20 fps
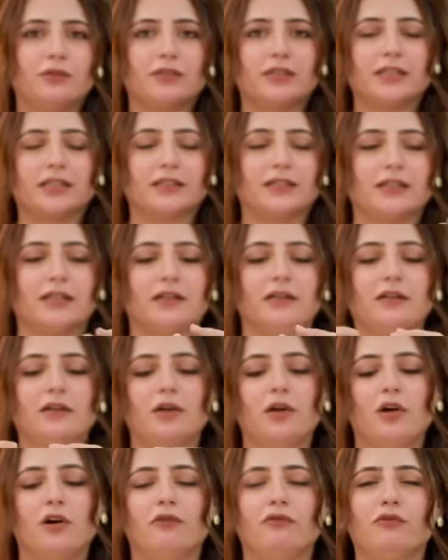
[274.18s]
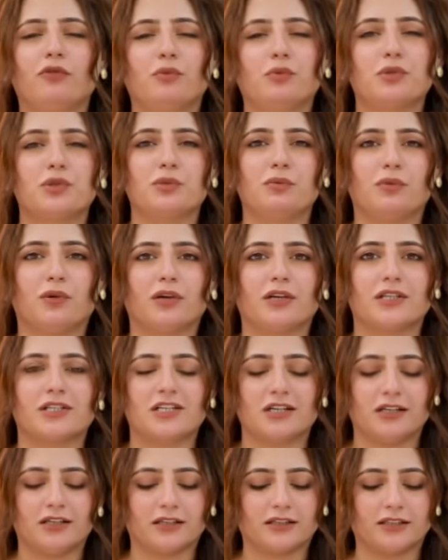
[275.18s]
लुक लगता है ना वो मुझे बहुत
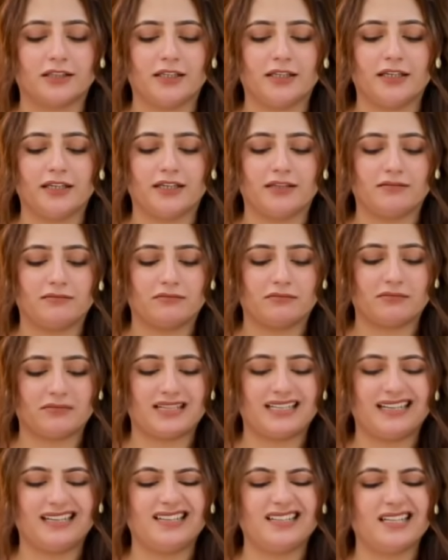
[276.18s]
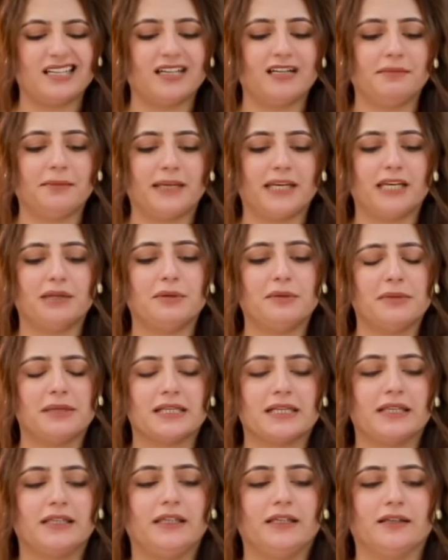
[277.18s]
अच्छा लगता है लाइक सिंगल सिंगल पहनने में
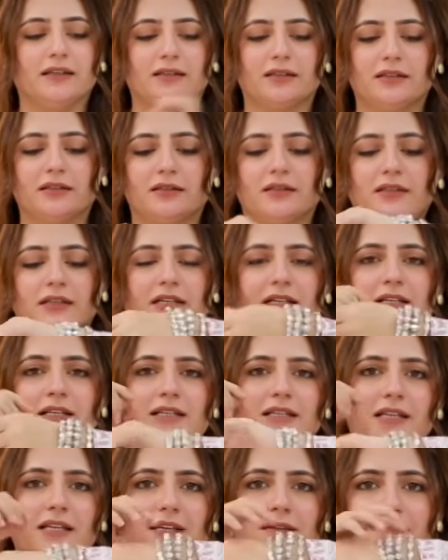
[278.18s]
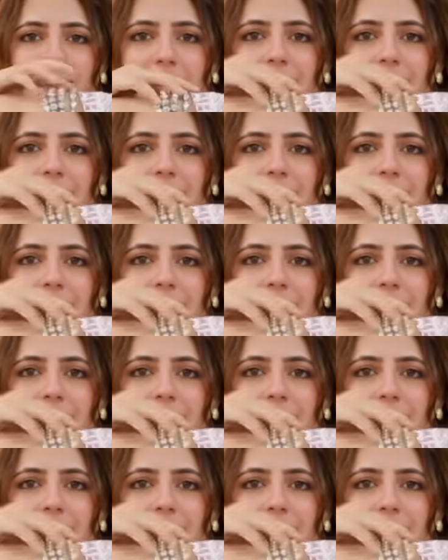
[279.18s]
मज़ा नहीं आता सी